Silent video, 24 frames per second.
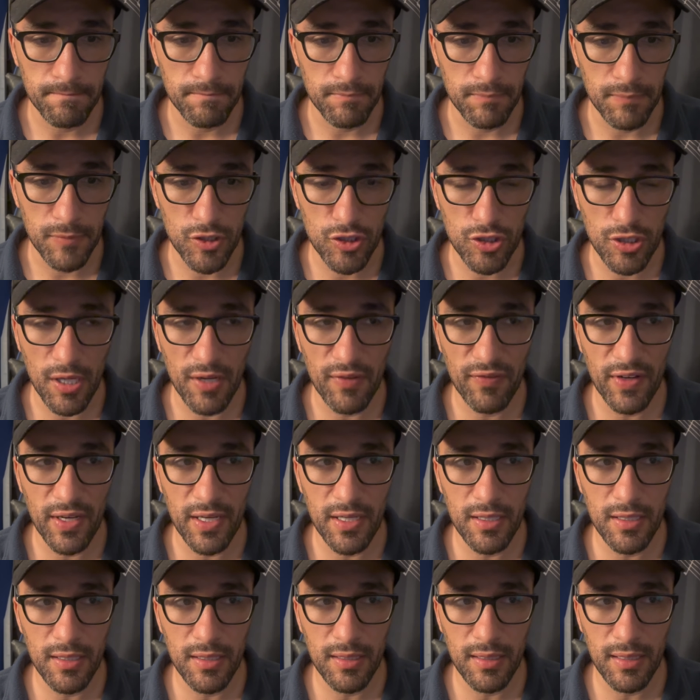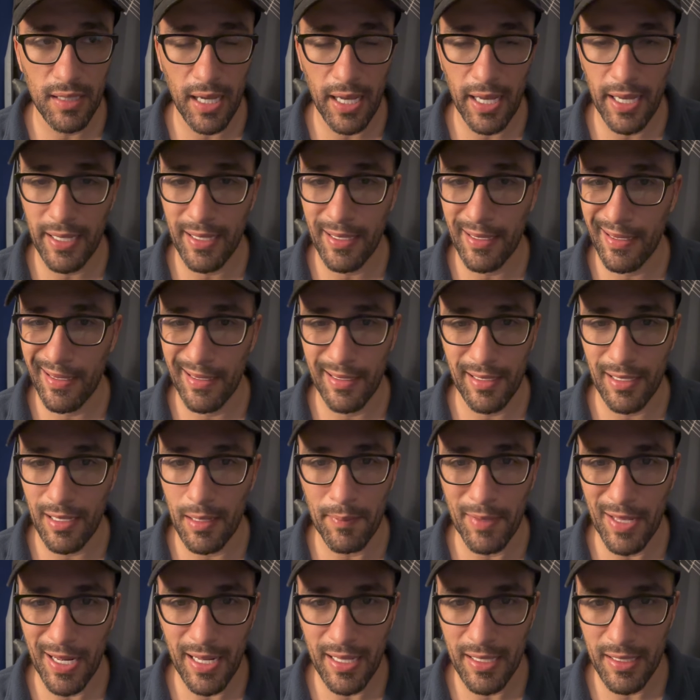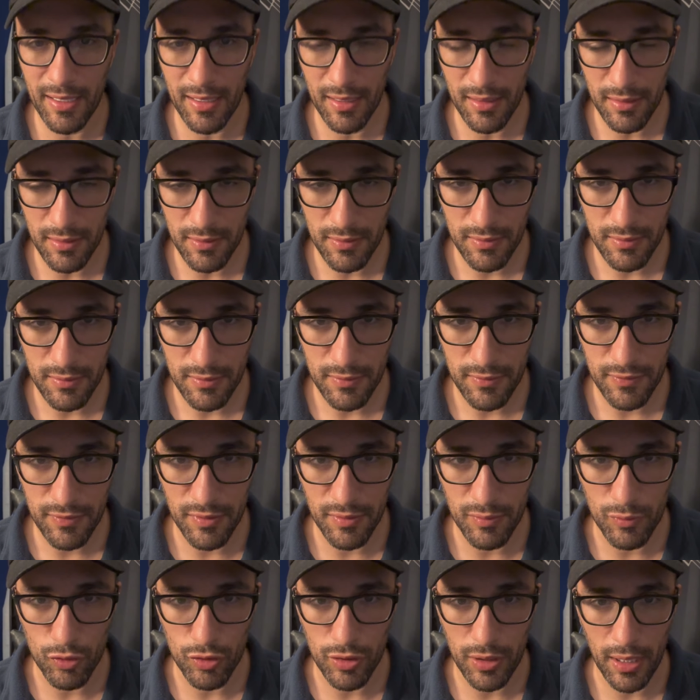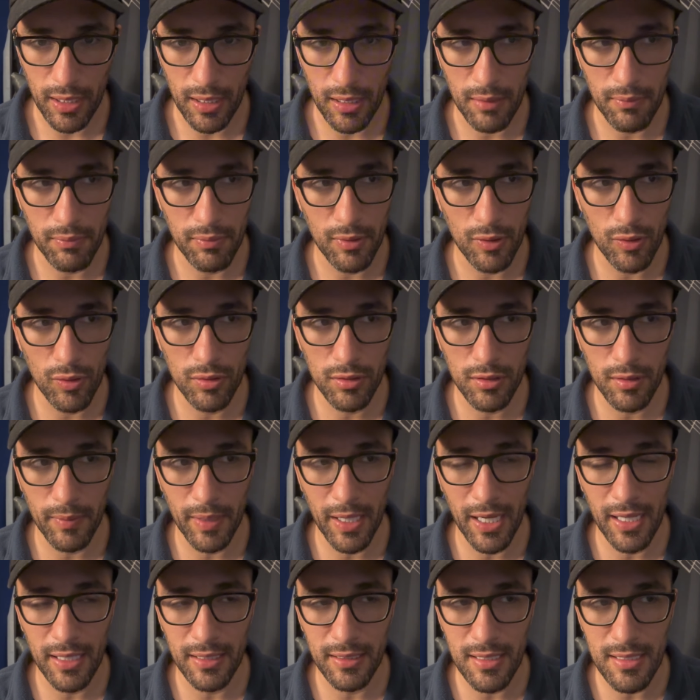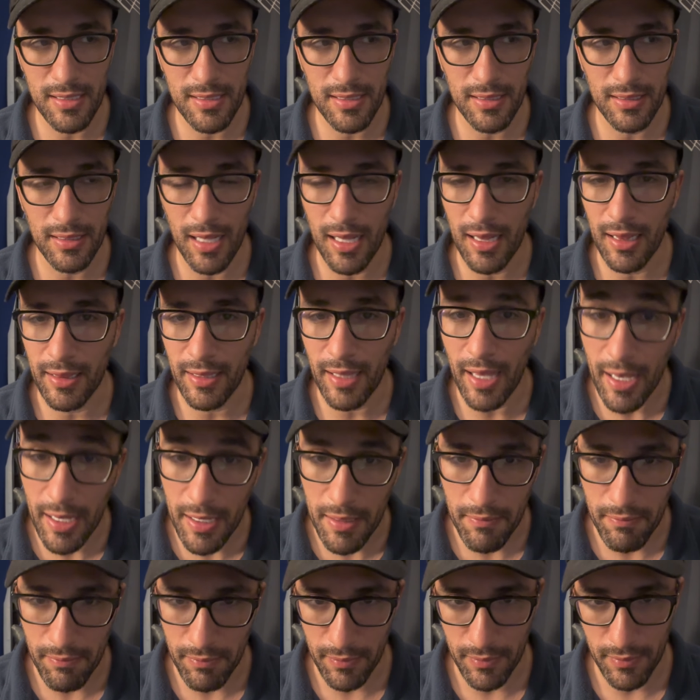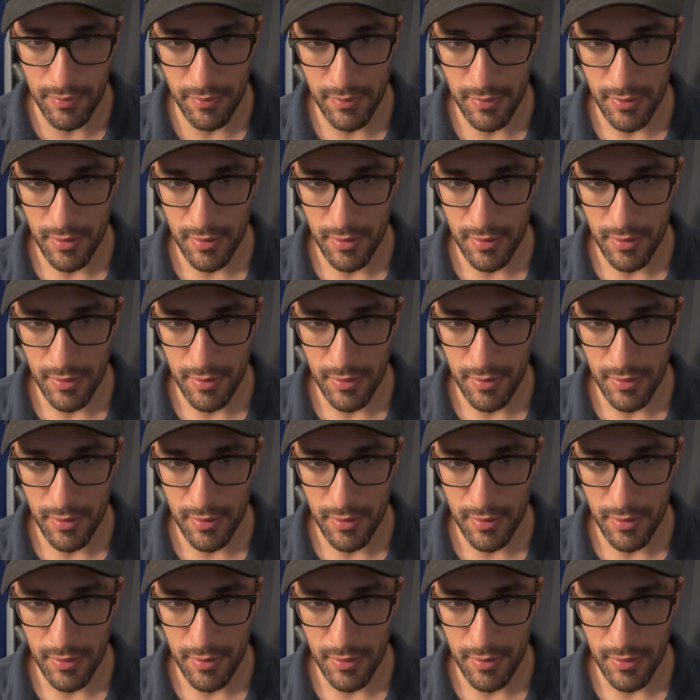مش شايف اي حاجه جماليه في المنتخب قلت بقى هننزل نلتهم